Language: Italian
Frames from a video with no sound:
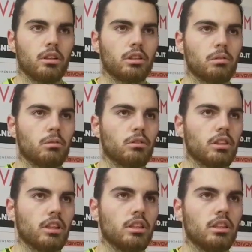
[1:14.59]
lo sappiamo fin
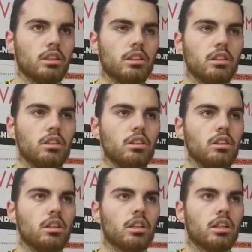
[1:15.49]

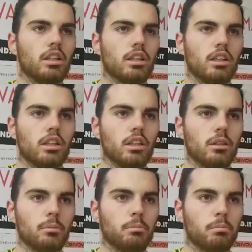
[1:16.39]
dall'inizio, eh,